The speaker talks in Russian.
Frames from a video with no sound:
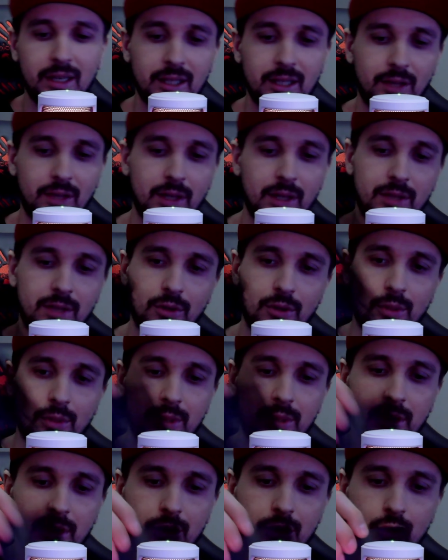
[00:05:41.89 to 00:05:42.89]
Давайте вернем
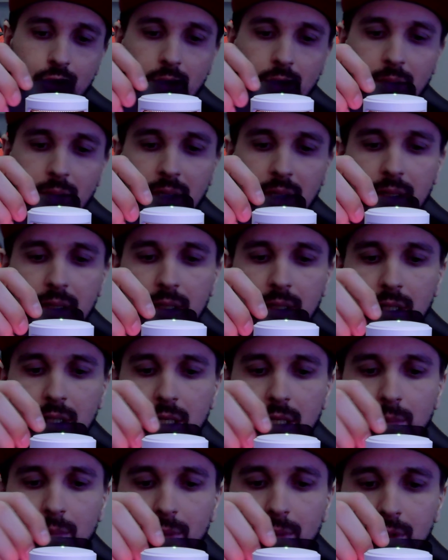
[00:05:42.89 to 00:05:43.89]
сеточку обратно
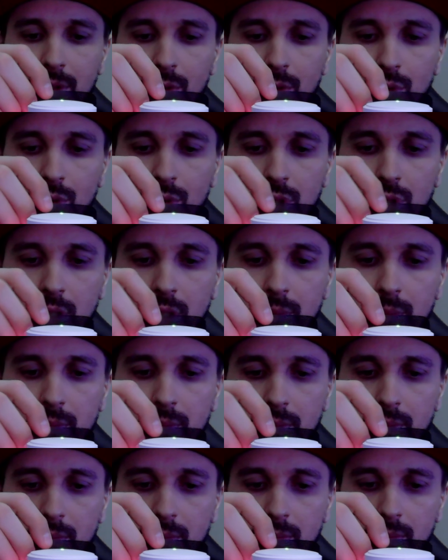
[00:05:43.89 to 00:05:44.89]
и послушаем
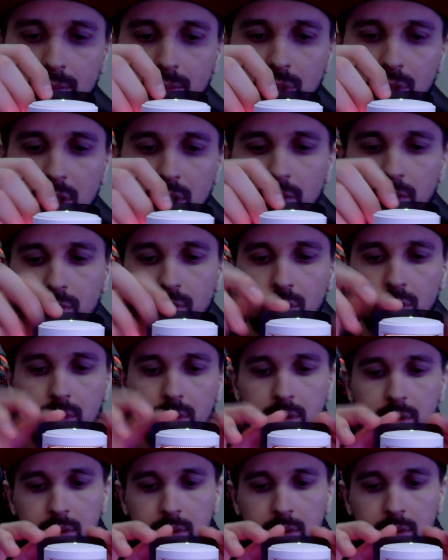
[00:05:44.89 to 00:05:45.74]
микрофон,